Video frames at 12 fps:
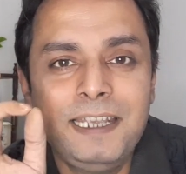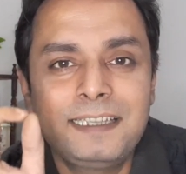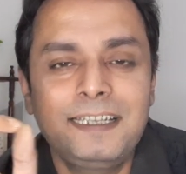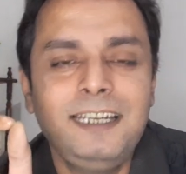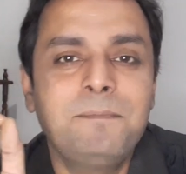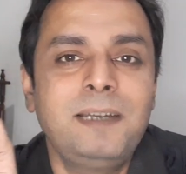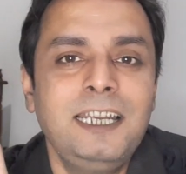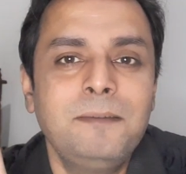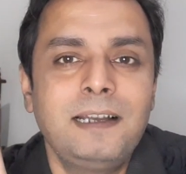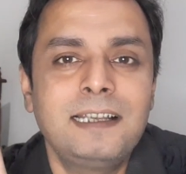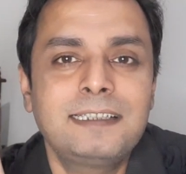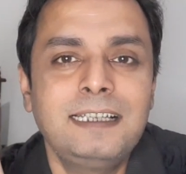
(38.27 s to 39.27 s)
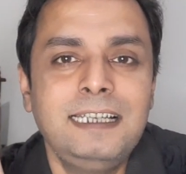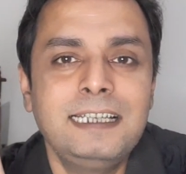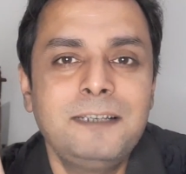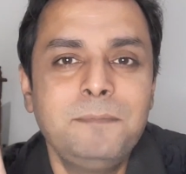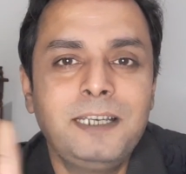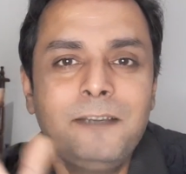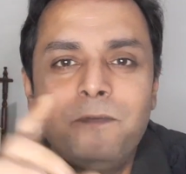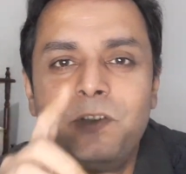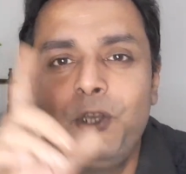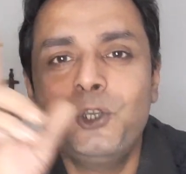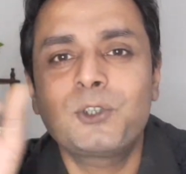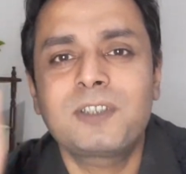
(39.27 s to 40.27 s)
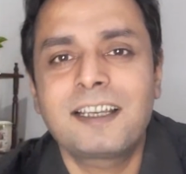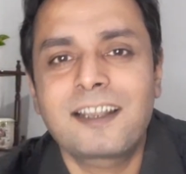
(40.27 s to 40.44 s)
बेहतरीन बल्लेबाज है लेकिन मेरी वीडियोस